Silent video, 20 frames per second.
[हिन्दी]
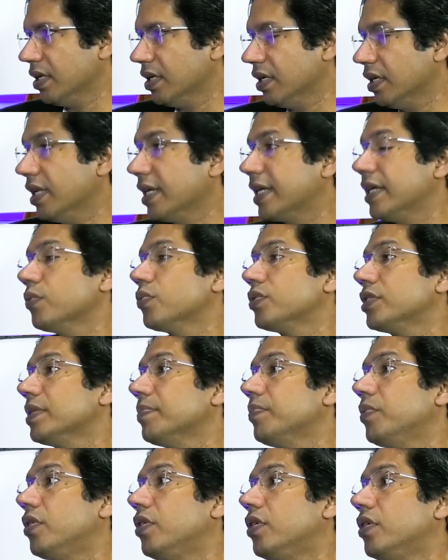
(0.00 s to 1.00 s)
लेकिन उससे
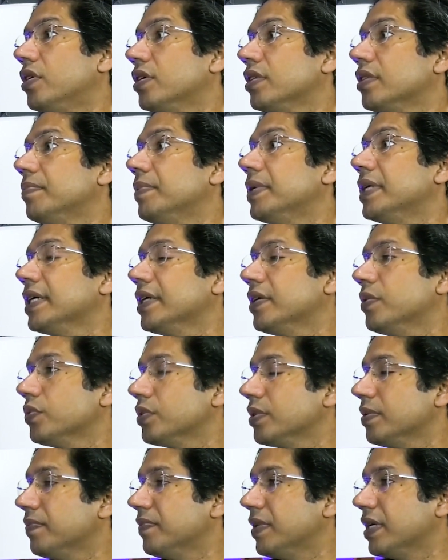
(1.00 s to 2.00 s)
बहुत बड़े
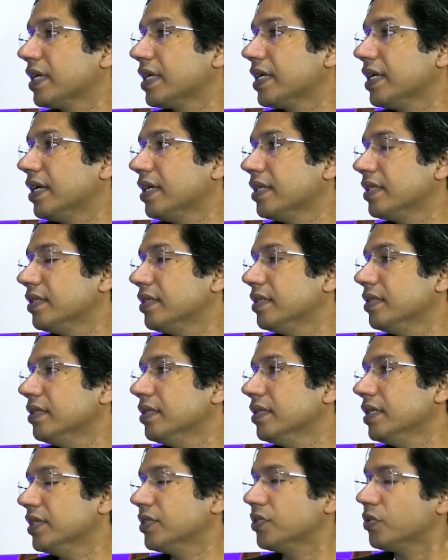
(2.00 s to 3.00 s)
ग्रूसम वाक्यात
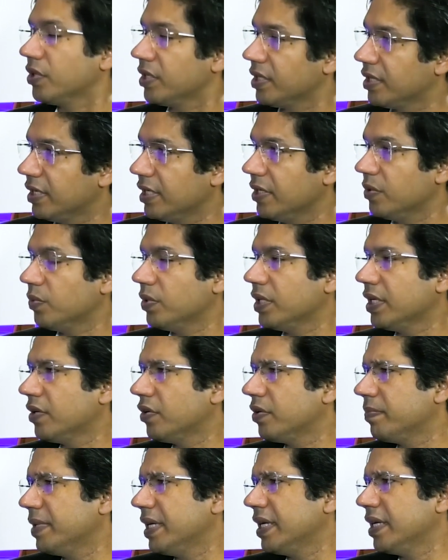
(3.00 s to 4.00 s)
हिस्टोरिकली हुए हैं और
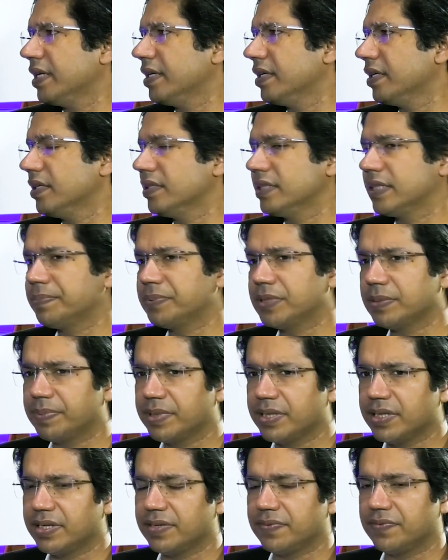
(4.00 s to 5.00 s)
मैं सबसे
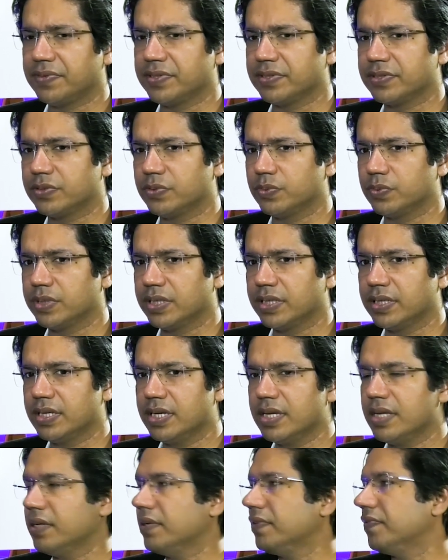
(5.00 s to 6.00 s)
पहले रेफरेंस दूंगा
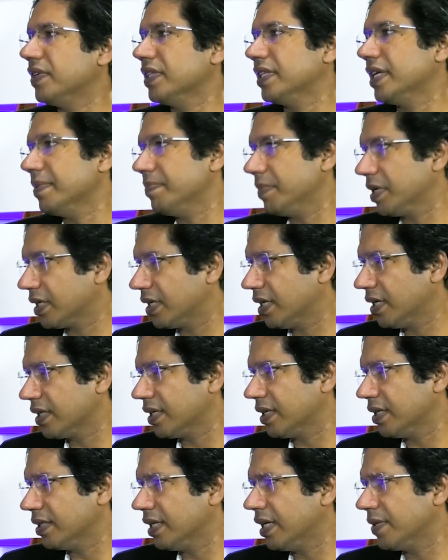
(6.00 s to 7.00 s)
फ़तेह मक्का
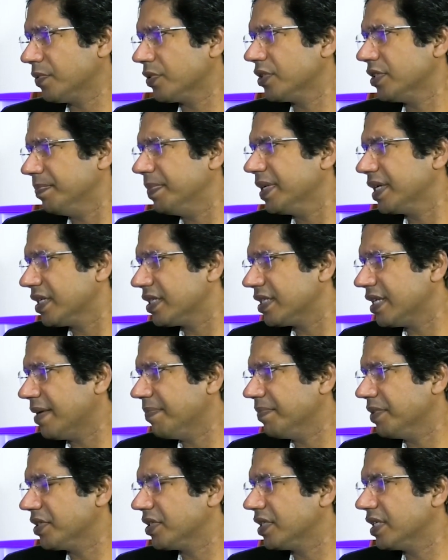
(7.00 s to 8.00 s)
का दैट वाज द बिगेस्ट
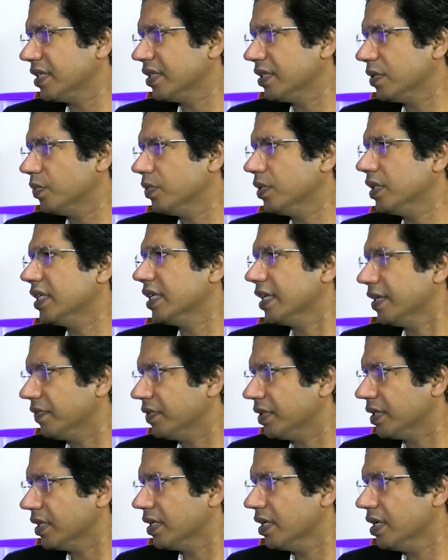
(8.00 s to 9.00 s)
एमनेस्टी इन द वर्ल्ड
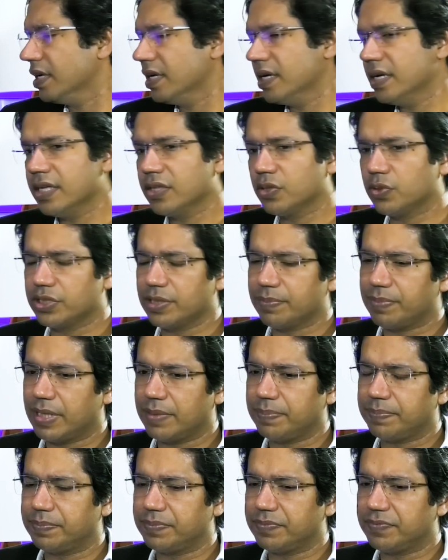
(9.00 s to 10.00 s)
एवर तो जब
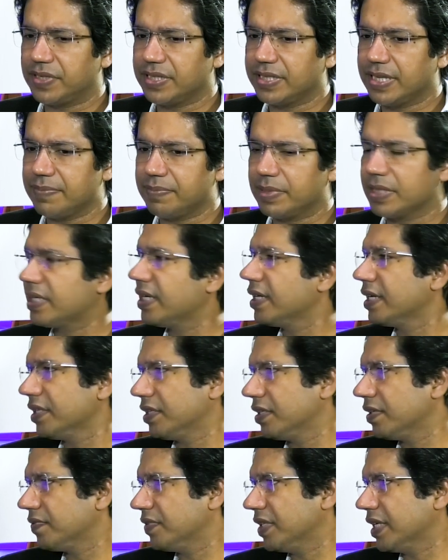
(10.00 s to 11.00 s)
आप फतेह मक्का की
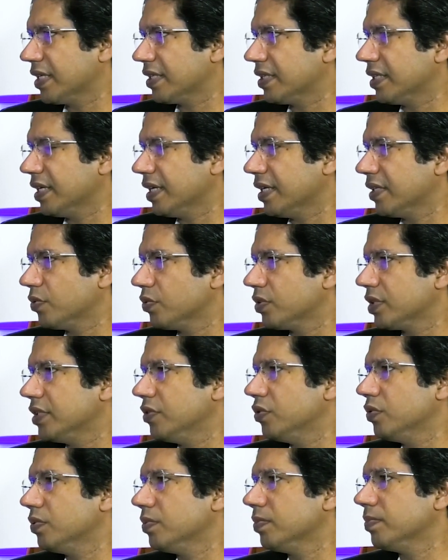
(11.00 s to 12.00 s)
तरफ देखते हैं तो उसकी जो